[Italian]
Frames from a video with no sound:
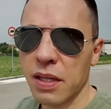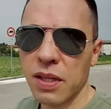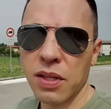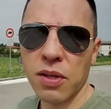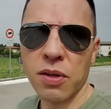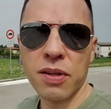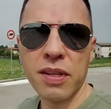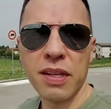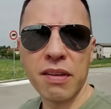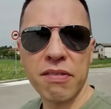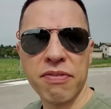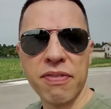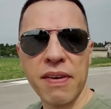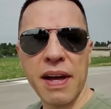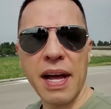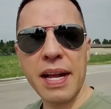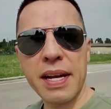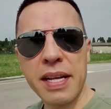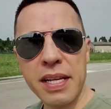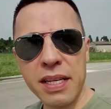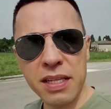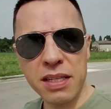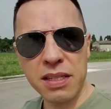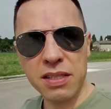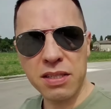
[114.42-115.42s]
Nord
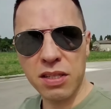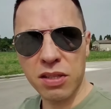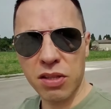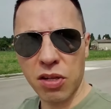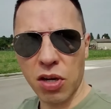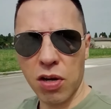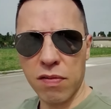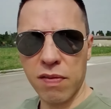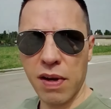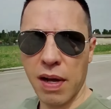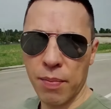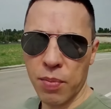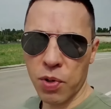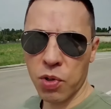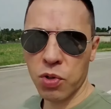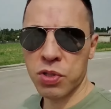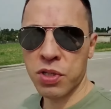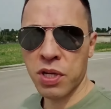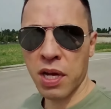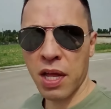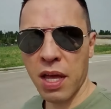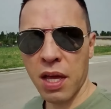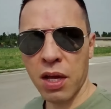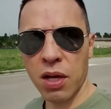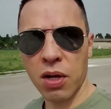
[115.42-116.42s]
Affari si trova a
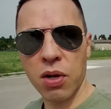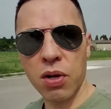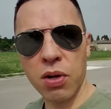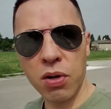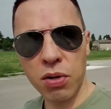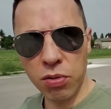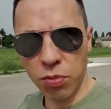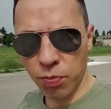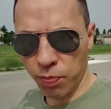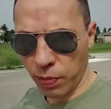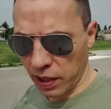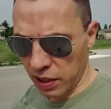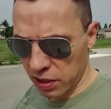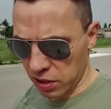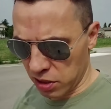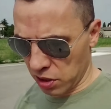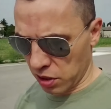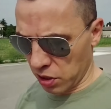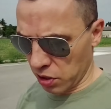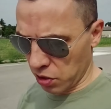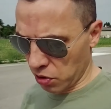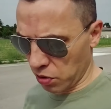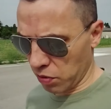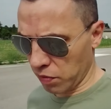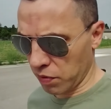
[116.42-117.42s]
Brusnengo, un
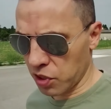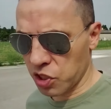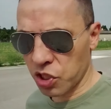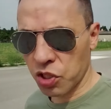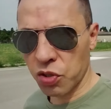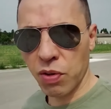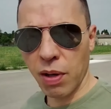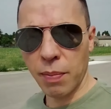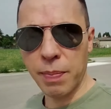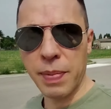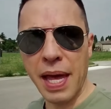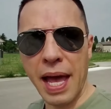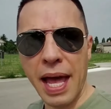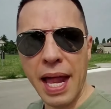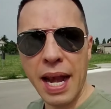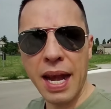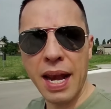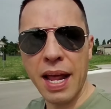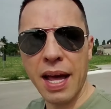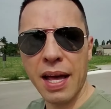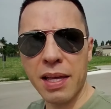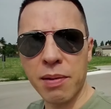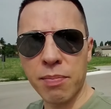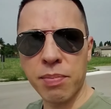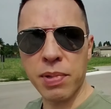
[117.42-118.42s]
paesino vicino a
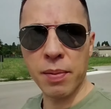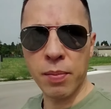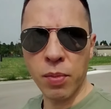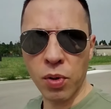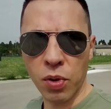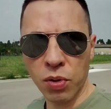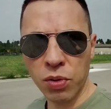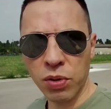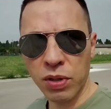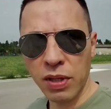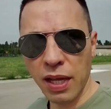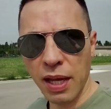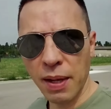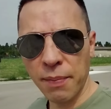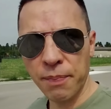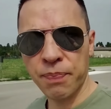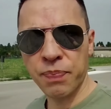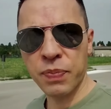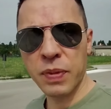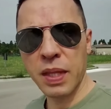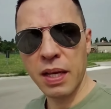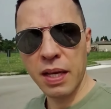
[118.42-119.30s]
Biella in Piemonte